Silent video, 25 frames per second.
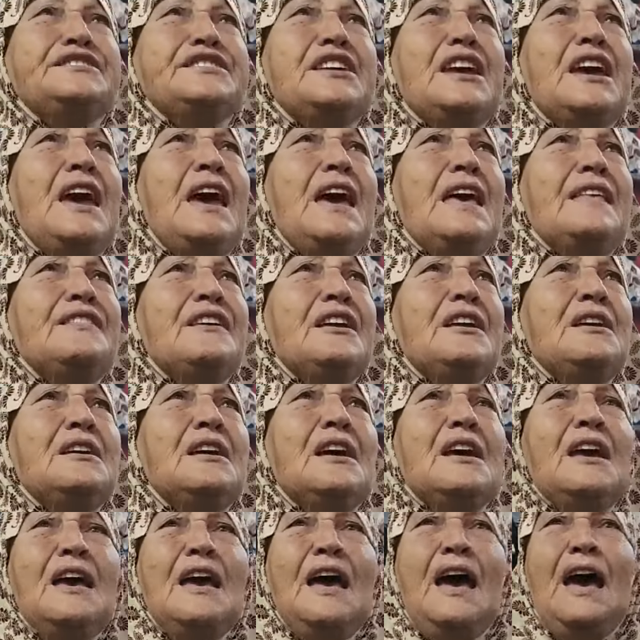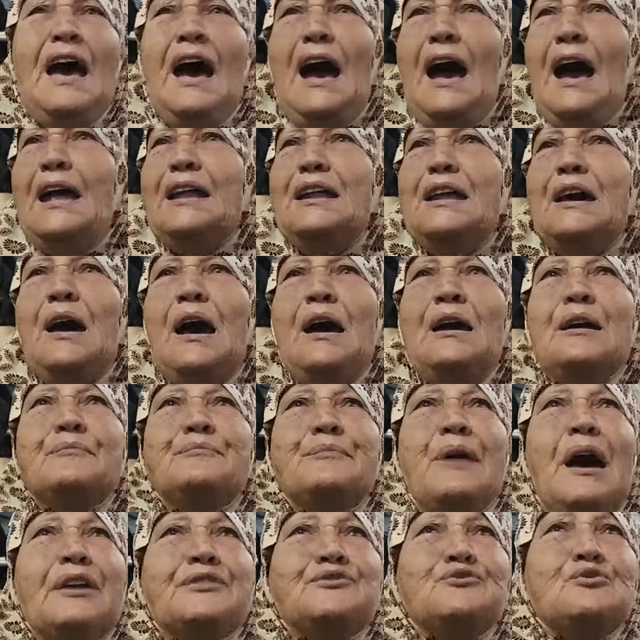هذه على
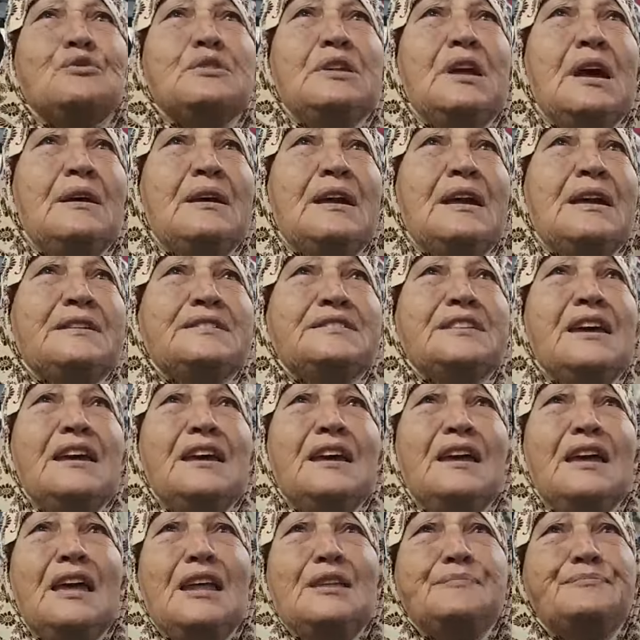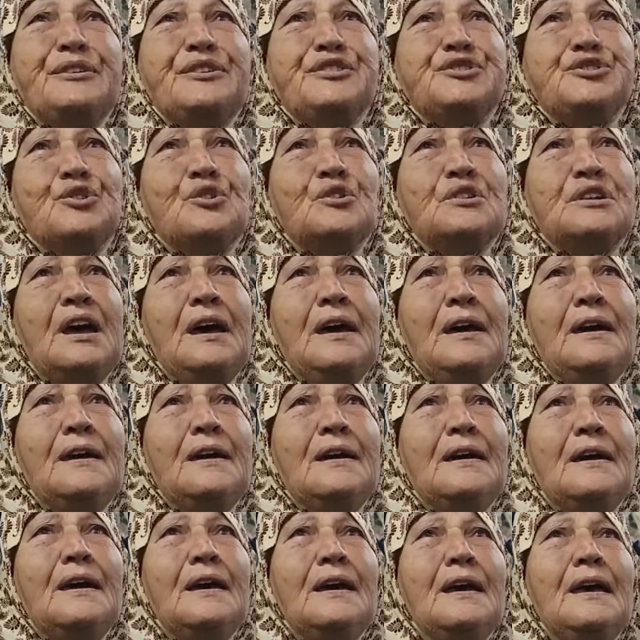بعطونا إيش علبة تونة
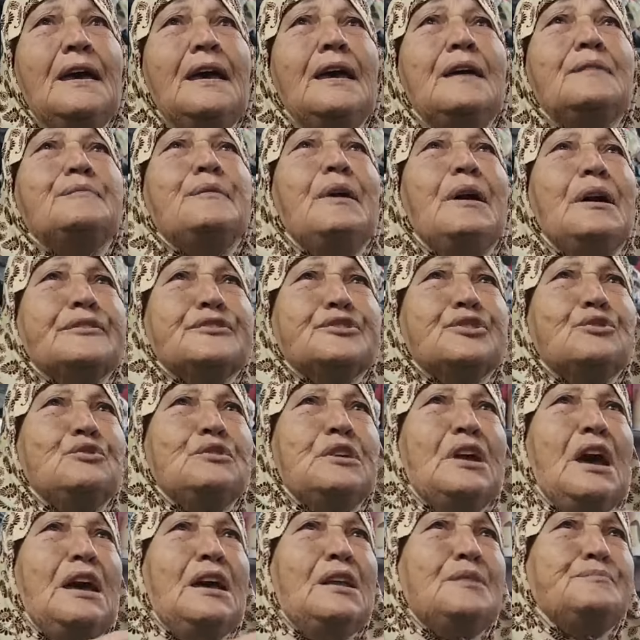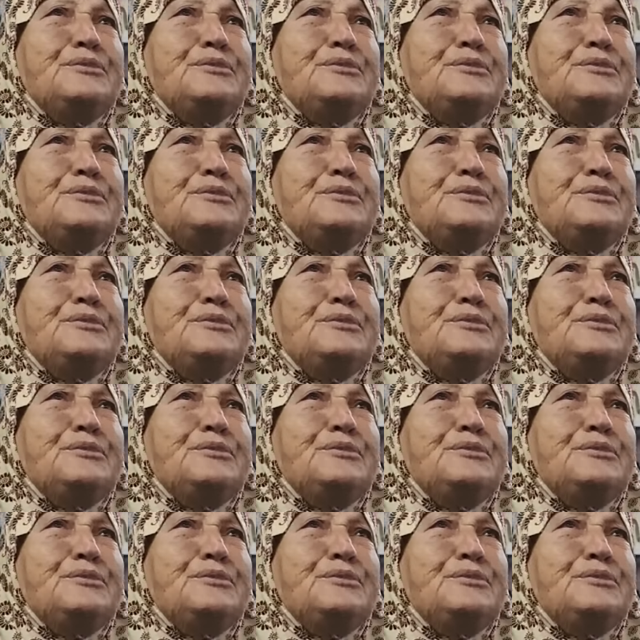بيعطونا علبة